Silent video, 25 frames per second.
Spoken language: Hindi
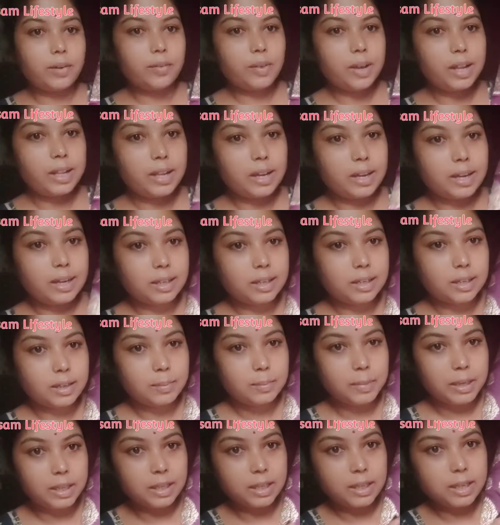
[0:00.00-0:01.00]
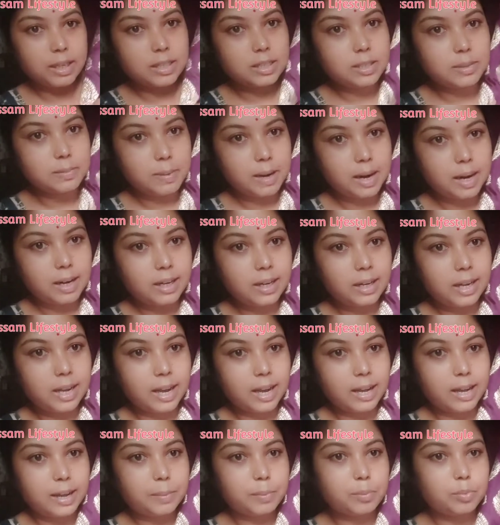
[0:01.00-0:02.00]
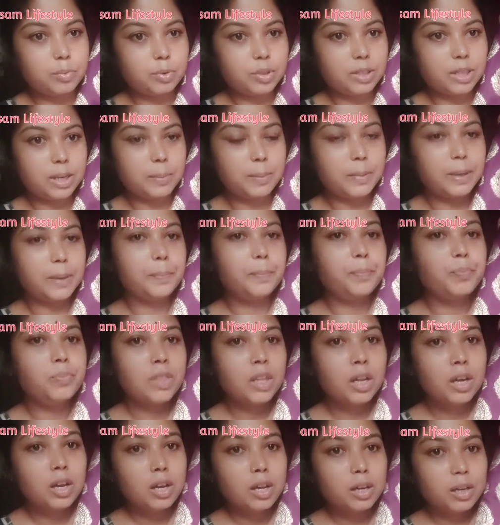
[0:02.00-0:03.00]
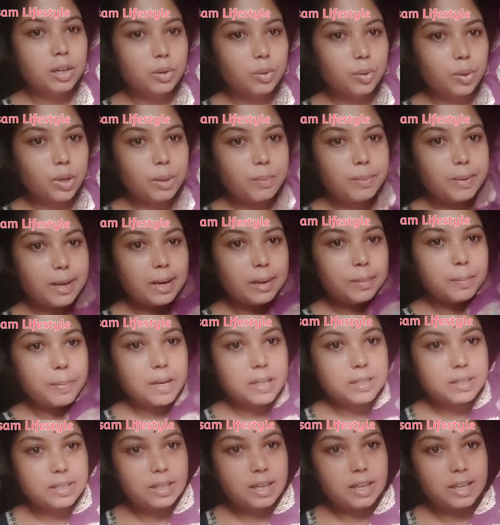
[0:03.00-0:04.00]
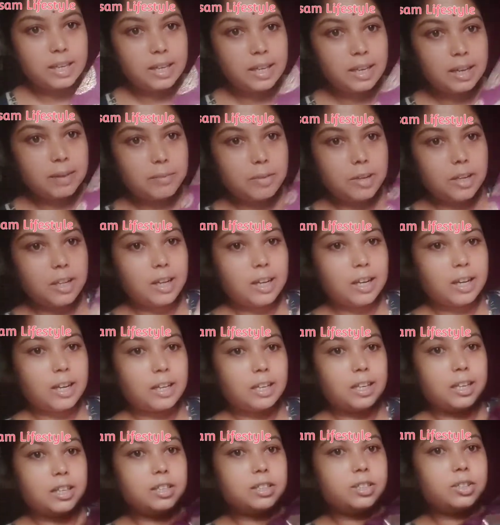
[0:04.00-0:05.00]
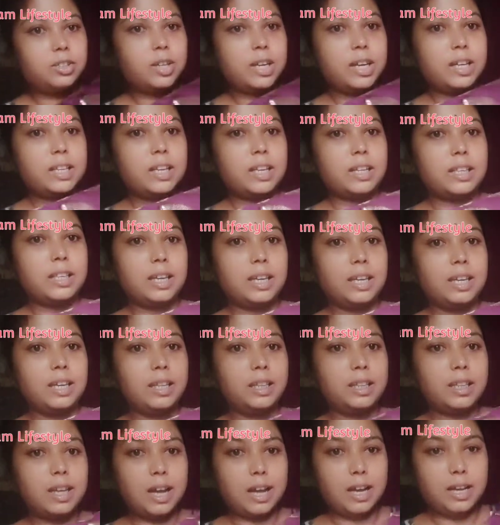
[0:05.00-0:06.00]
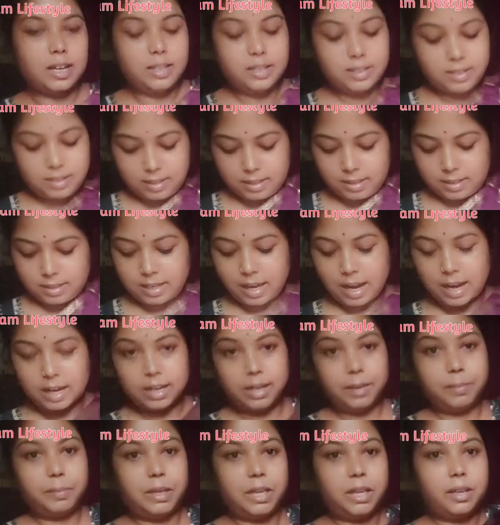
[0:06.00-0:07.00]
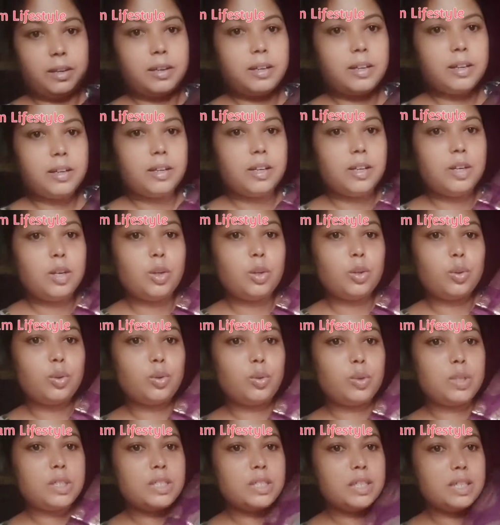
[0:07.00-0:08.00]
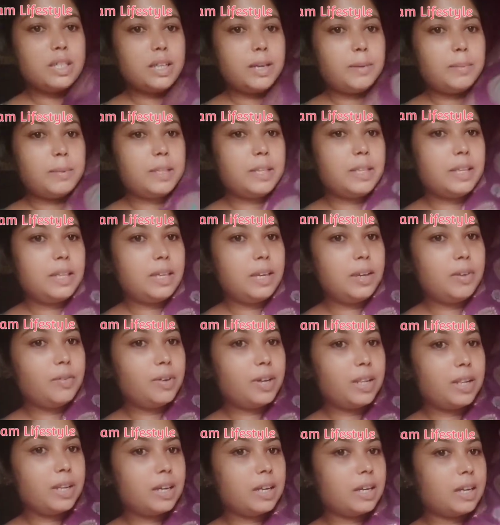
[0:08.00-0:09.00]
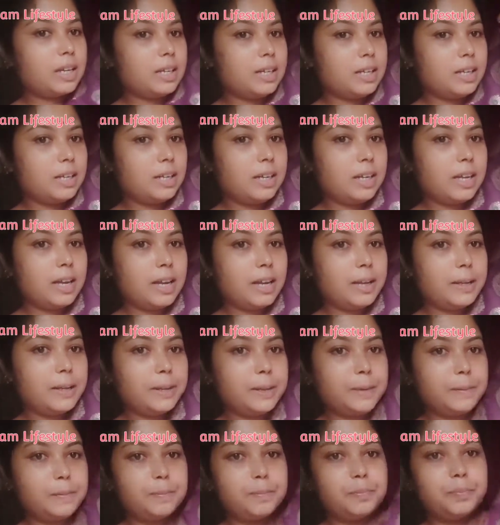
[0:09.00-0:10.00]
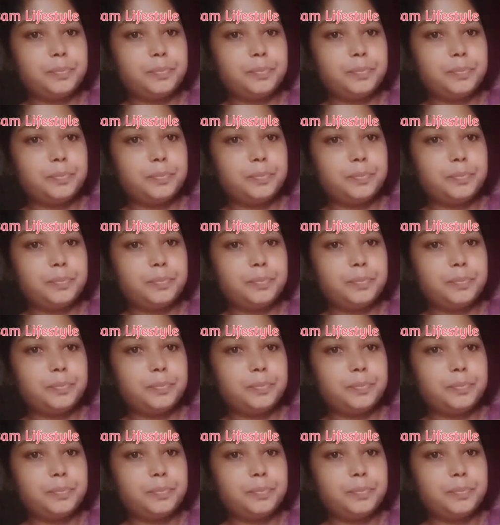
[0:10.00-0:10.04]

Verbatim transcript: ये वाला कलर मैंने इस बार लिया है पूजा में क्योंकि मेरे पास ना ये वाला कलर जो है ना नहीं था साड़ी में तो इसीलिए मैंने ये वाला कलर लिया है